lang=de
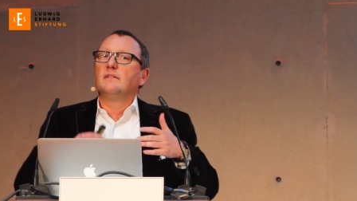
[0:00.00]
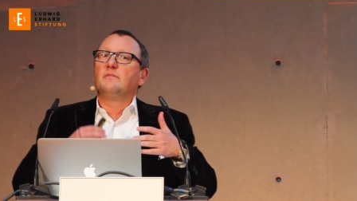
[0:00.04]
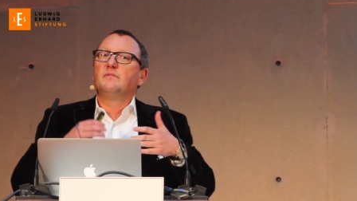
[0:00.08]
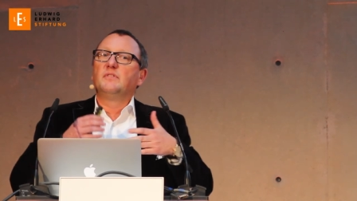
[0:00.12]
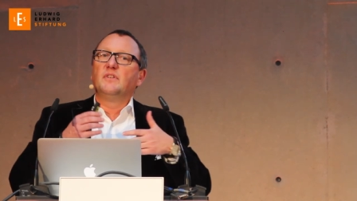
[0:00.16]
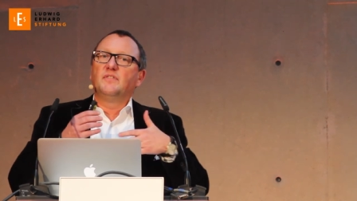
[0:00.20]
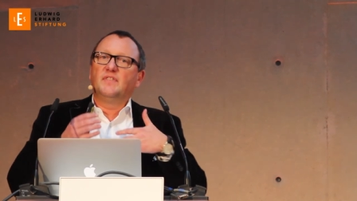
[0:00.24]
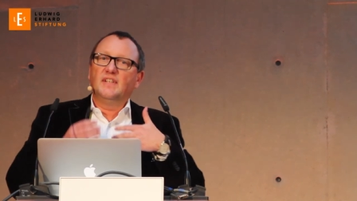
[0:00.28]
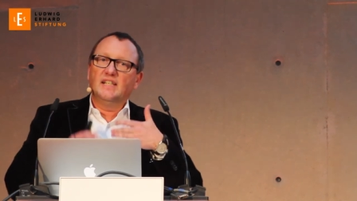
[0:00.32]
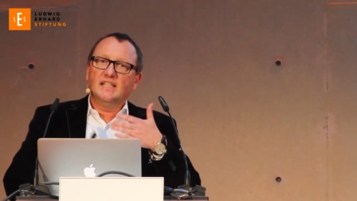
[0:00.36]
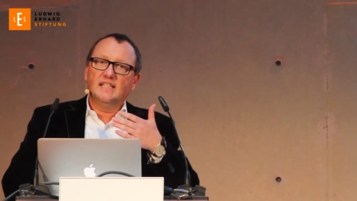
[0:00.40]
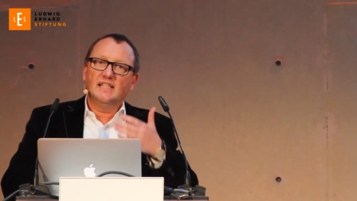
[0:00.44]

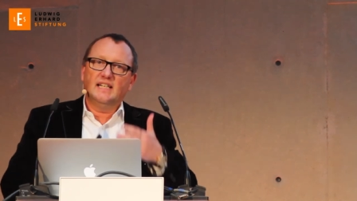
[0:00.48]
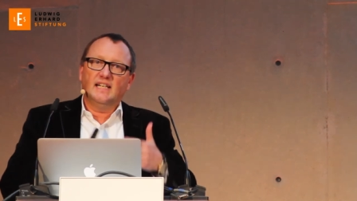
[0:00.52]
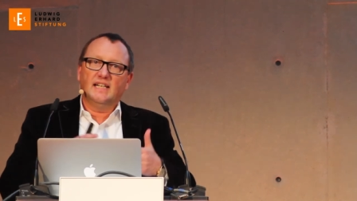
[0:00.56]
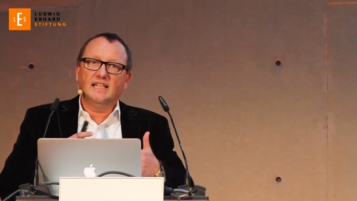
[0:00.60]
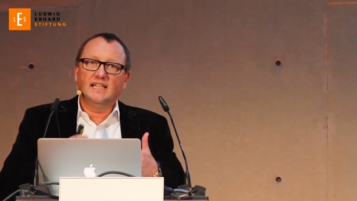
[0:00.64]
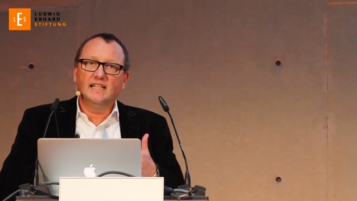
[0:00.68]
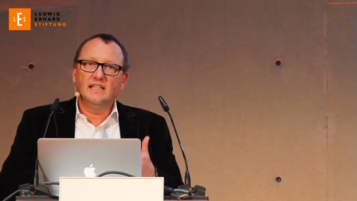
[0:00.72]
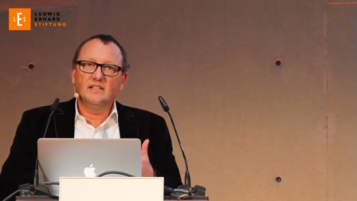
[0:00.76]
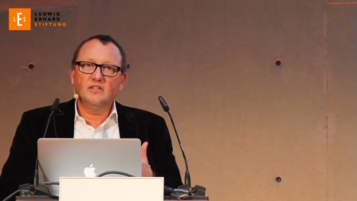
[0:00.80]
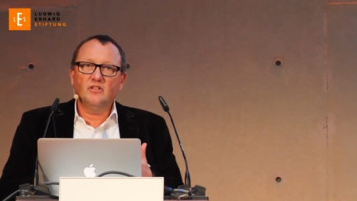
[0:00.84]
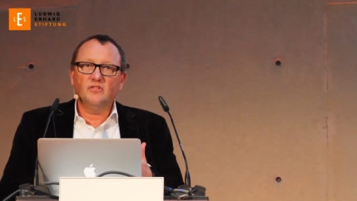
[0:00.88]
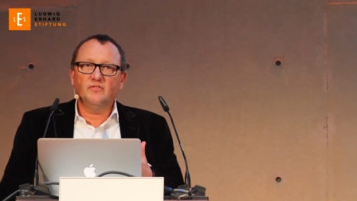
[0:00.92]
Wir werden
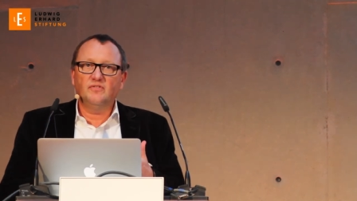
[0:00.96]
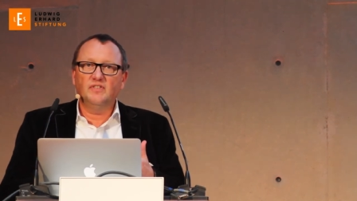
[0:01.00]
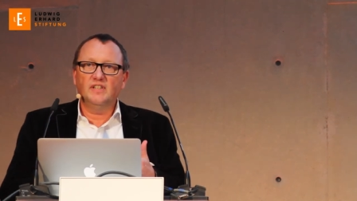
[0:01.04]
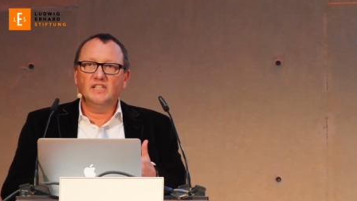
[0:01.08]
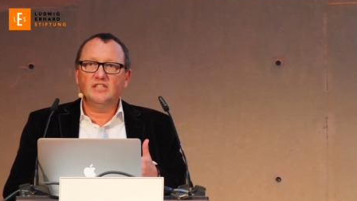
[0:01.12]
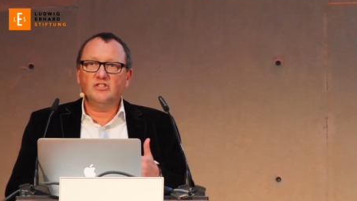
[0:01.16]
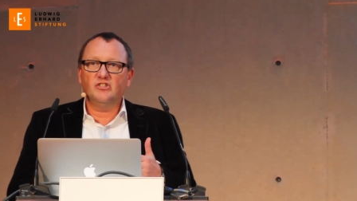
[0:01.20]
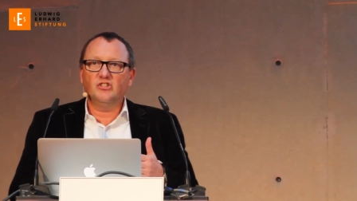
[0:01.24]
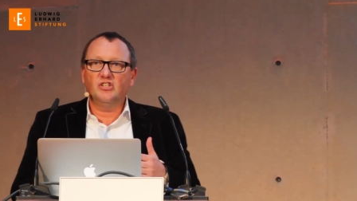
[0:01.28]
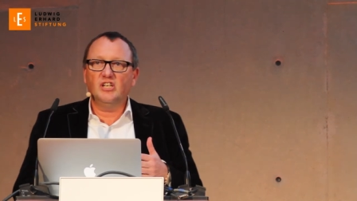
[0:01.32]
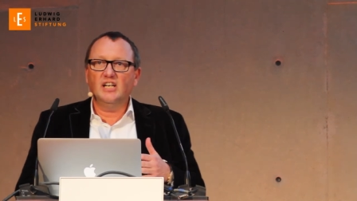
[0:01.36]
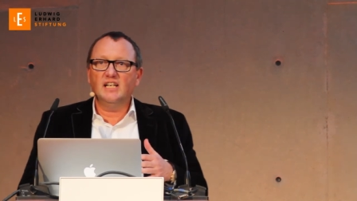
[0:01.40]
nachher noch
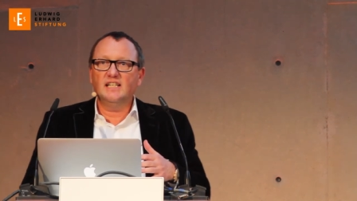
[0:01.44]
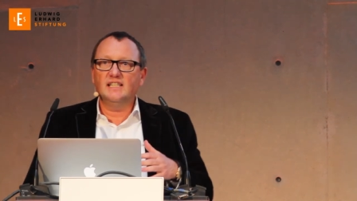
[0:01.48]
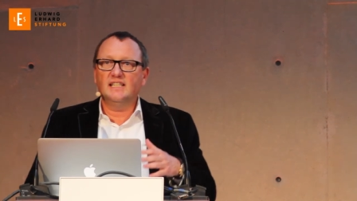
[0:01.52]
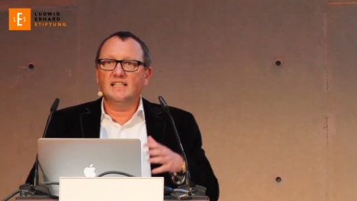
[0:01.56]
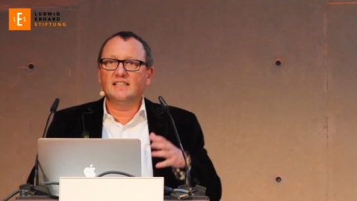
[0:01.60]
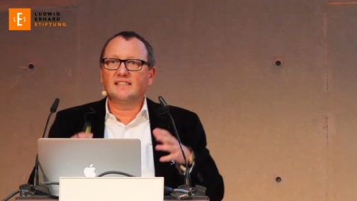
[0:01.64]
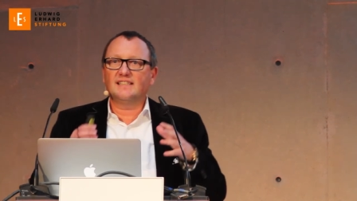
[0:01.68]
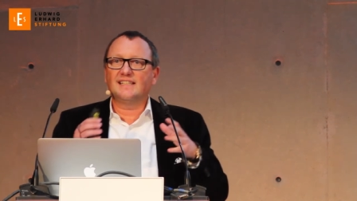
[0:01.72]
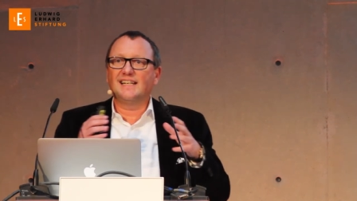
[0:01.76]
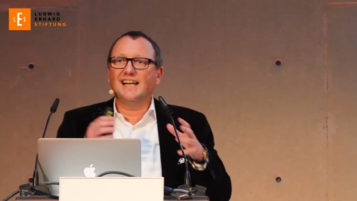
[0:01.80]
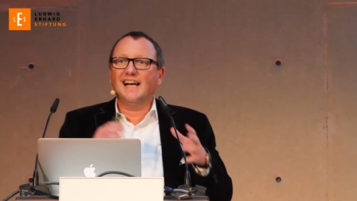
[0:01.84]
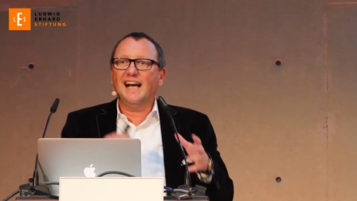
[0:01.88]
feststellen,
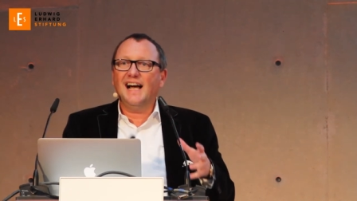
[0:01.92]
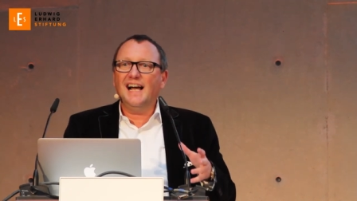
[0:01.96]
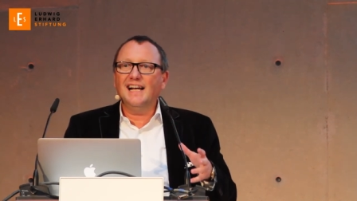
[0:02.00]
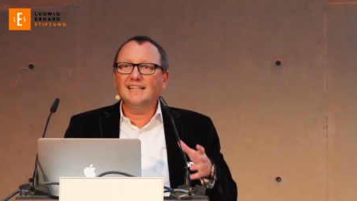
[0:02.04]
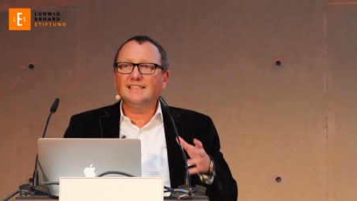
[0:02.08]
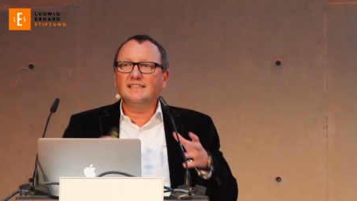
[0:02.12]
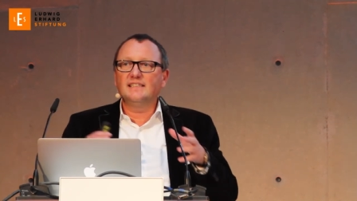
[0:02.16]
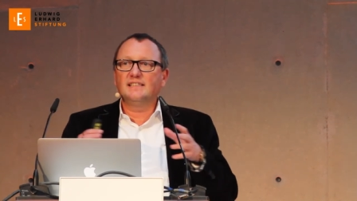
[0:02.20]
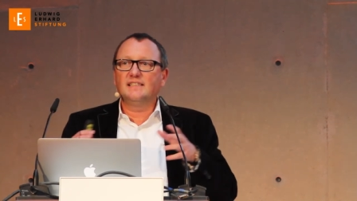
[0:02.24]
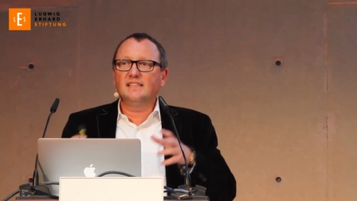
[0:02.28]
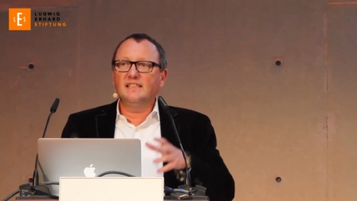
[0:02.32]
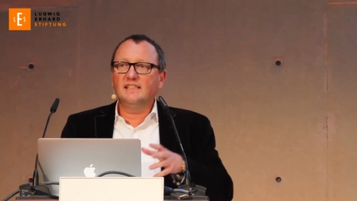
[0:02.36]
dass
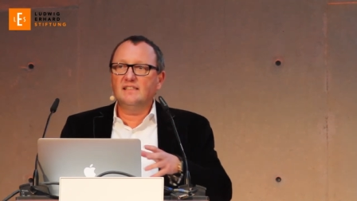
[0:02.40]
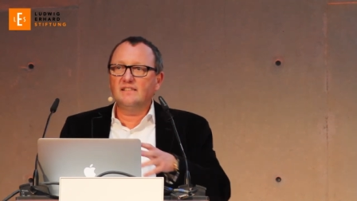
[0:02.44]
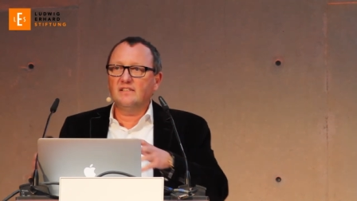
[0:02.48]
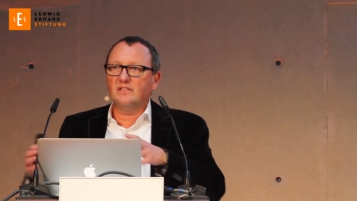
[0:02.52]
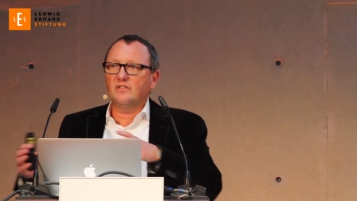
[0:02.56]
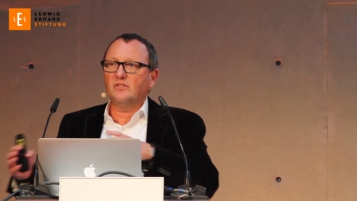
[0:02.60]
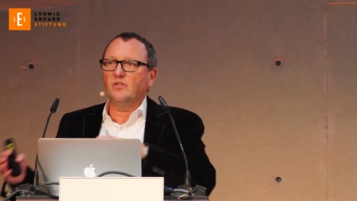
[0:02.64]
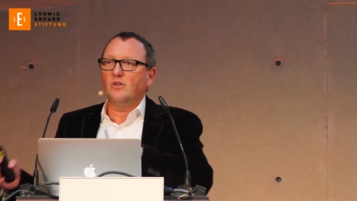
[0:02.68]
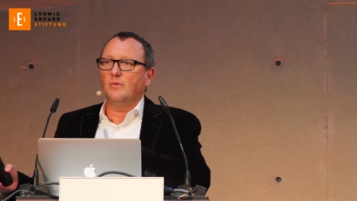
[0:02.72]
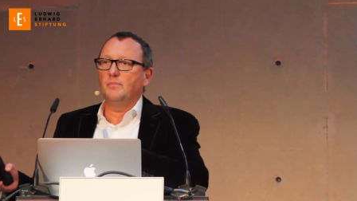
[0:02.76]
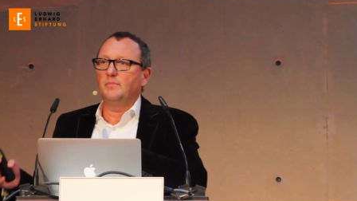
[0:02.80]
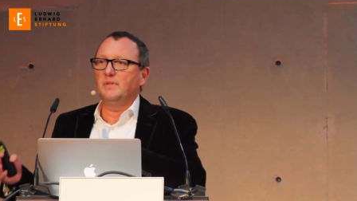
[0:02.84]
gerade
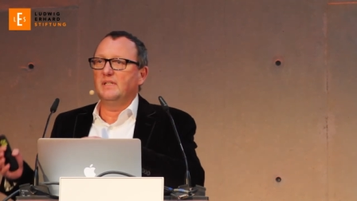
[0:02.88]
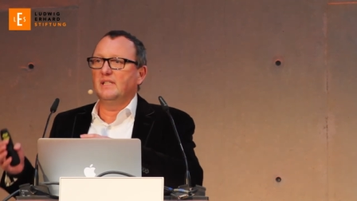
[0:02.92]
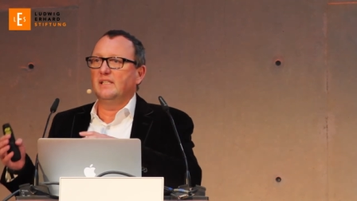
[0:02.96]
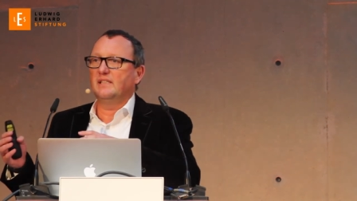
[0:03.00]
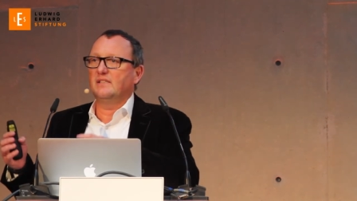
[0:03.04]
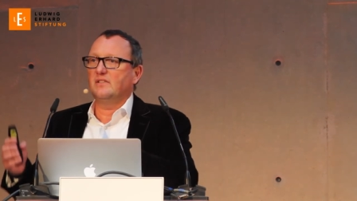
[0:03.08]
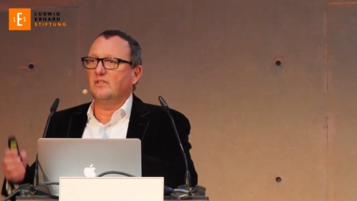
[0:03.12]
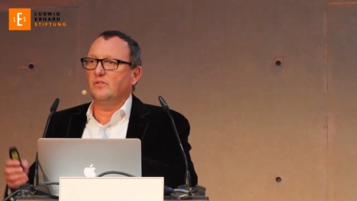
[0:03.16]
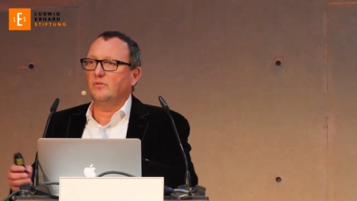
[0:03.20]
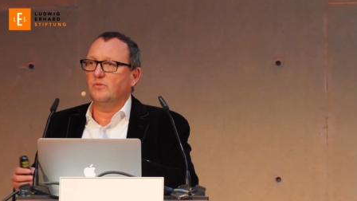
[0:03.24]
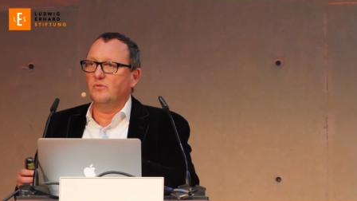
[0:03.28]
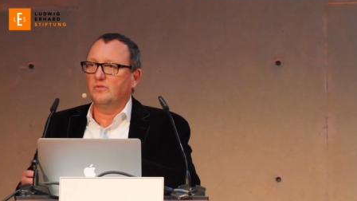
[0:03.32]
diese
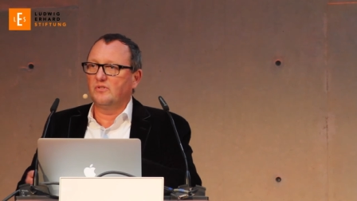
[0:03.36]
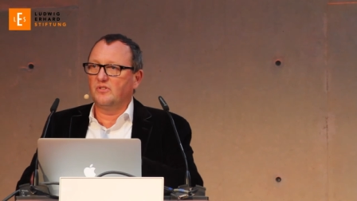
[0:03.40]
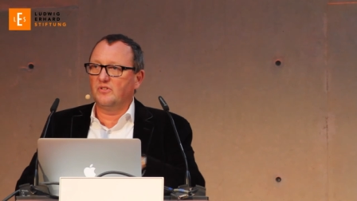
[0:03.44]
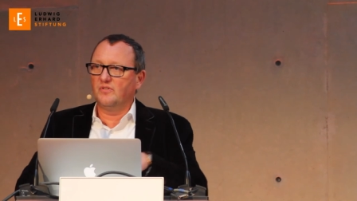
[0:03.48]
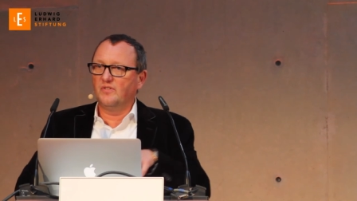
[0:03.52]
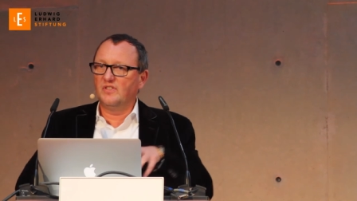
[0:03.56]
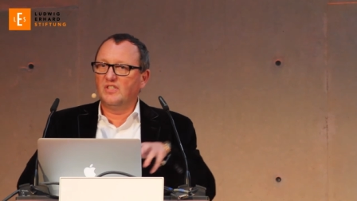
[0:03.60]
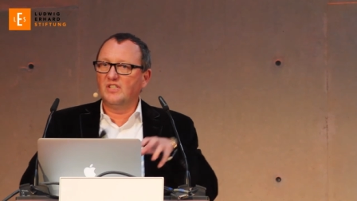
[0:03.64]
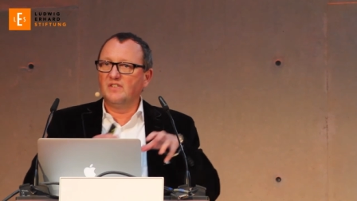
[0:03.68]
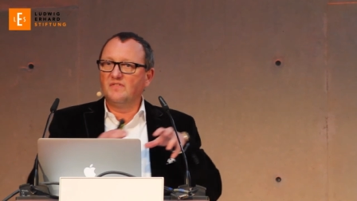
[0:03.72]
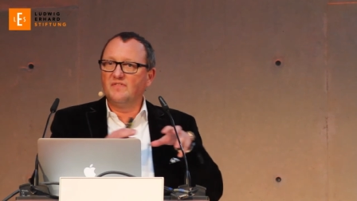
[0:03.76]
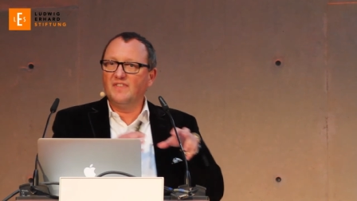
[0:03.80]
Kombination
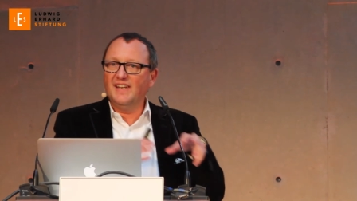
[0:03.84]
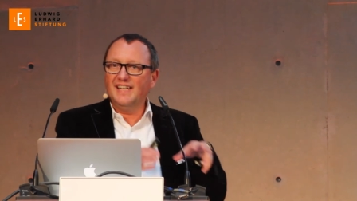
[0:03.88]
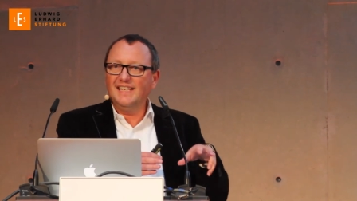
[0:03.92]
zwischen,